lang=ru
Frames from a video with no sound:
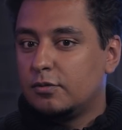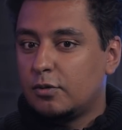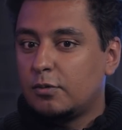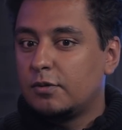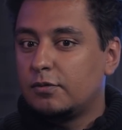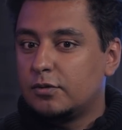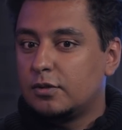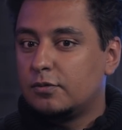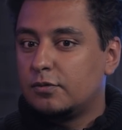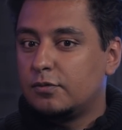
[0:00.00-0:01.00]
ровно в,
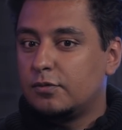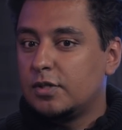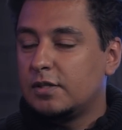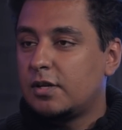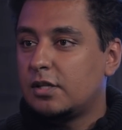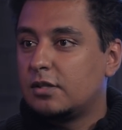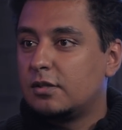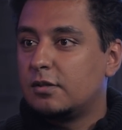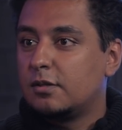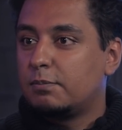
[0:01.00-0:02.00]
в январе,
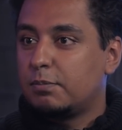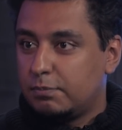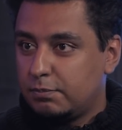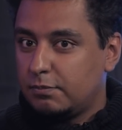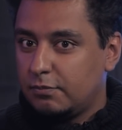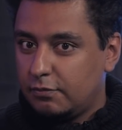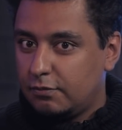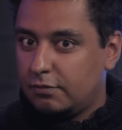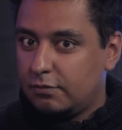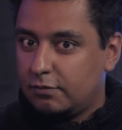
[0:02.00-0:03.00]

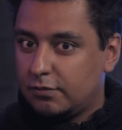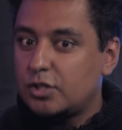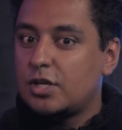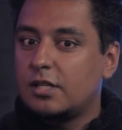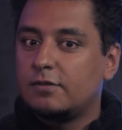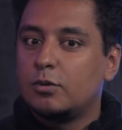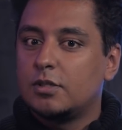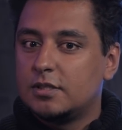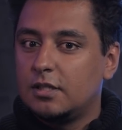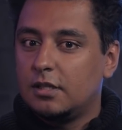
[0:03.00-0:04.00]
в начале этого
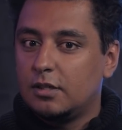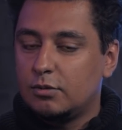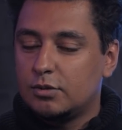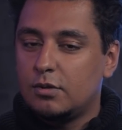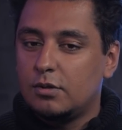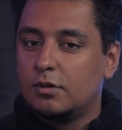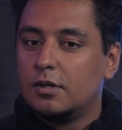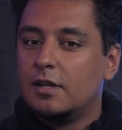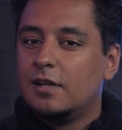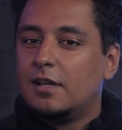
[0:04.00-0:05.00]
года сделали эту историю,
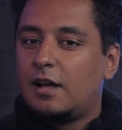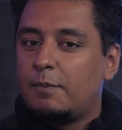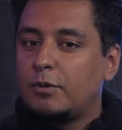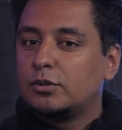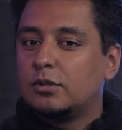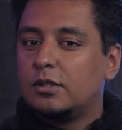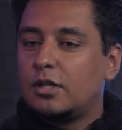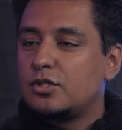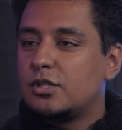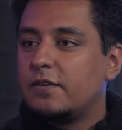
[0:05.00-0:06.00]
а я понял, что она
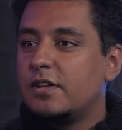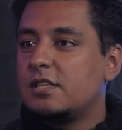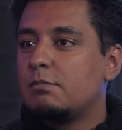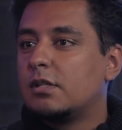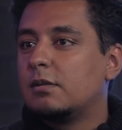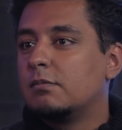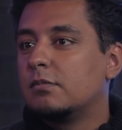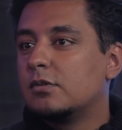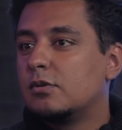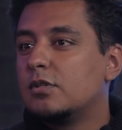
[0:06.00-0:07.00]
начала говорить об этом
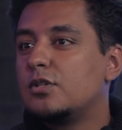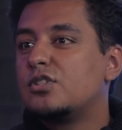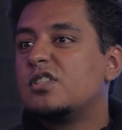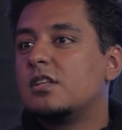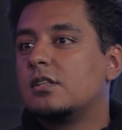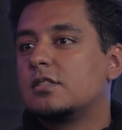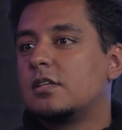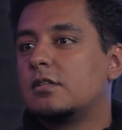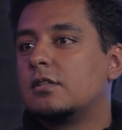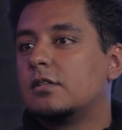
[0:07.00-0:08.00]
года четыре назад